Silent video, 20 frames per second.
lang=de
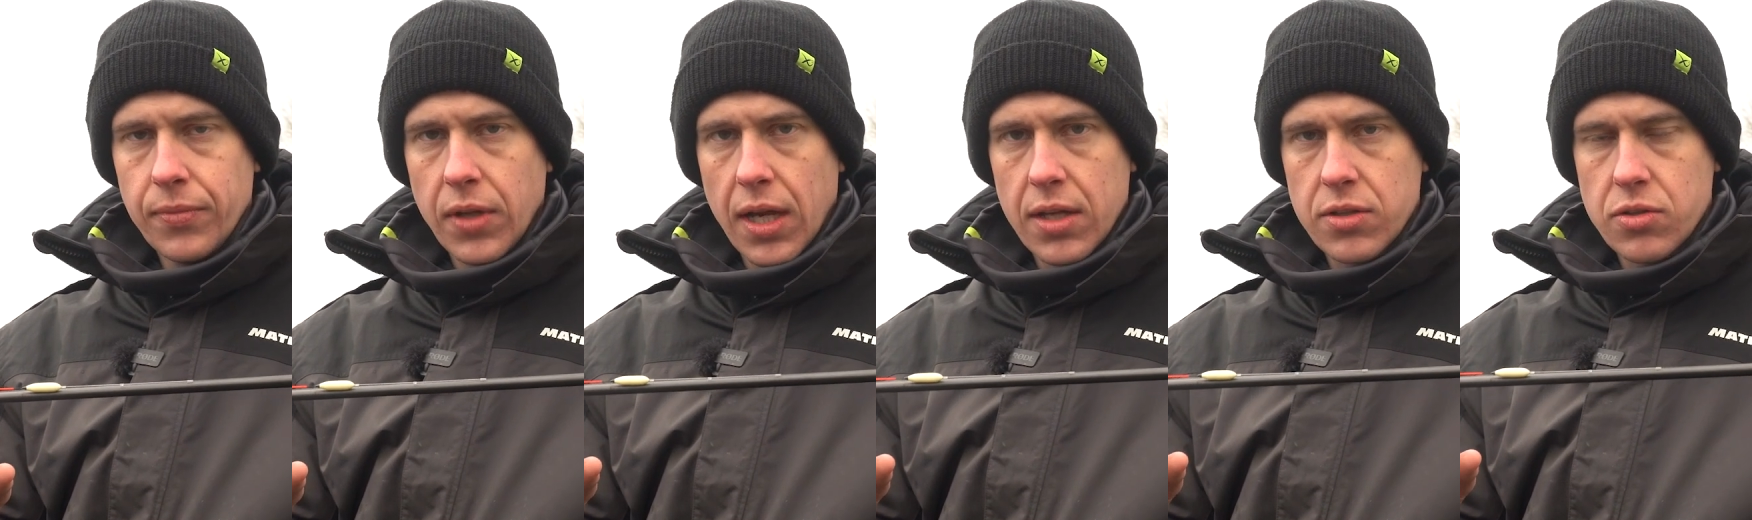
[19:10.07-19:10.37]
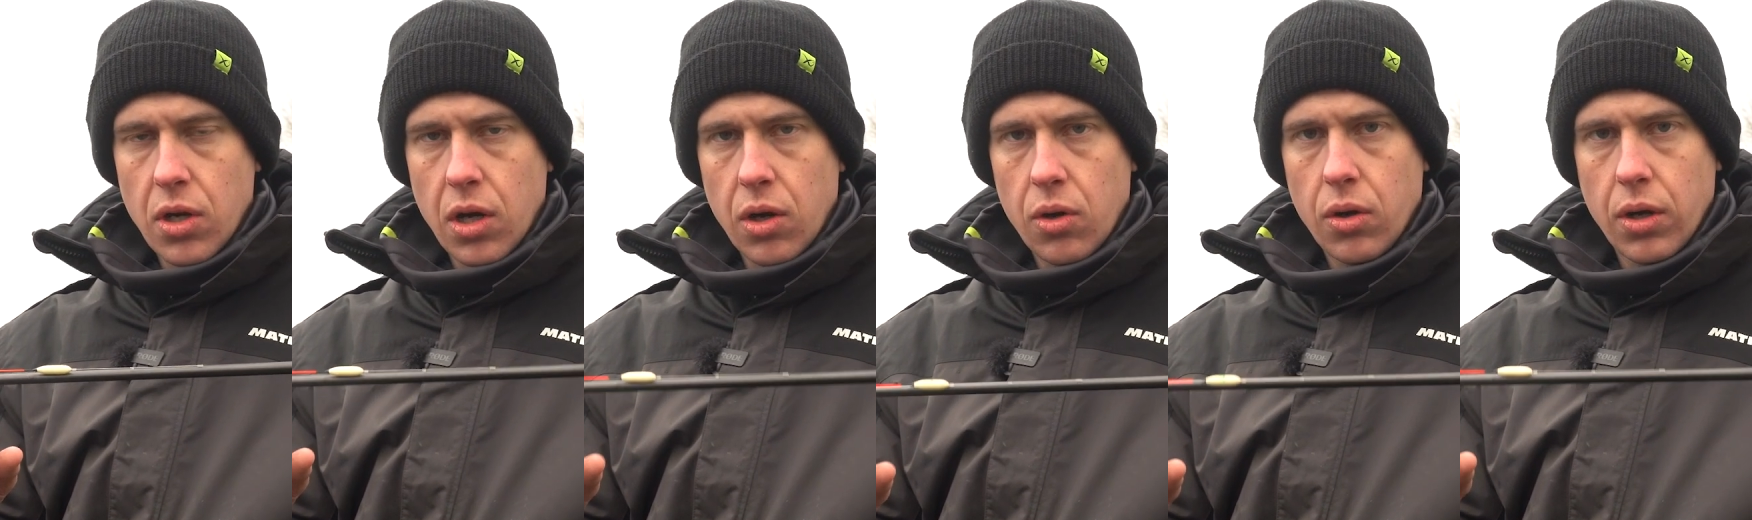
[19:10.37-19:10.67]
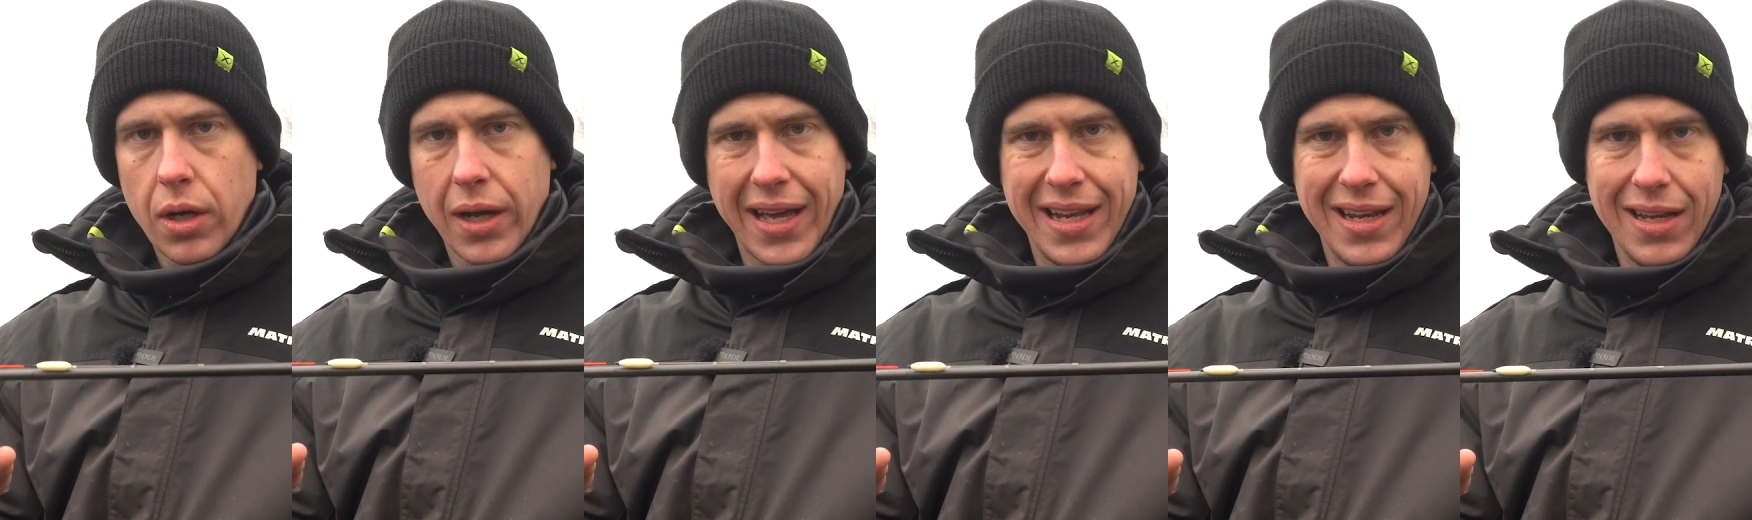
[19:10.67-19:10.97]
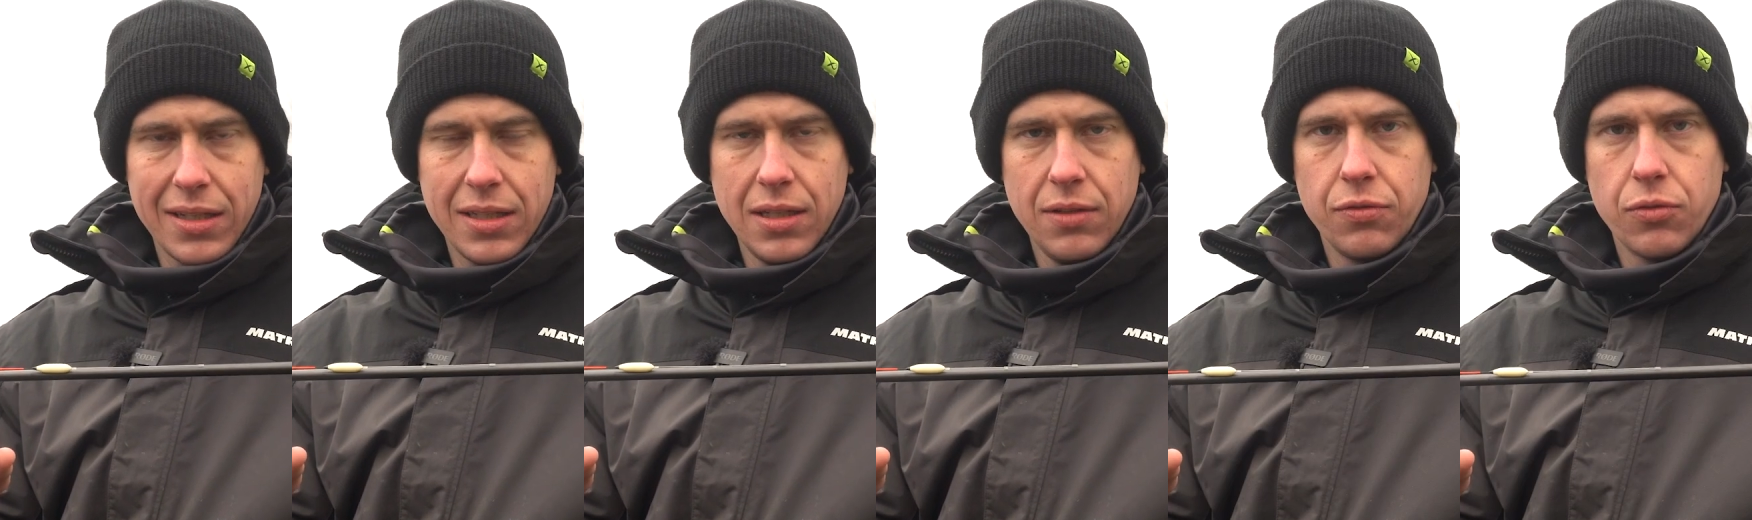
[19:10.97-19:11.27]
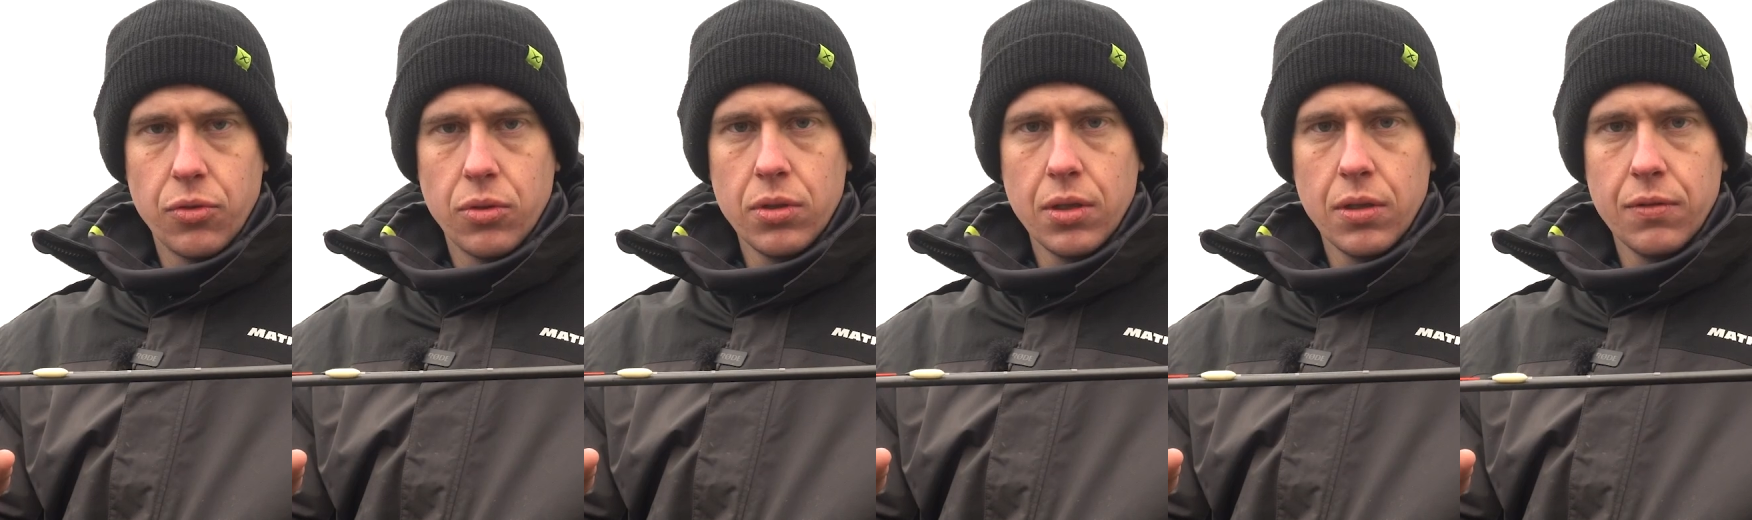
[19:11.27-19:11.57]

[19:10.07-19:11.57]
also auch relativ dünn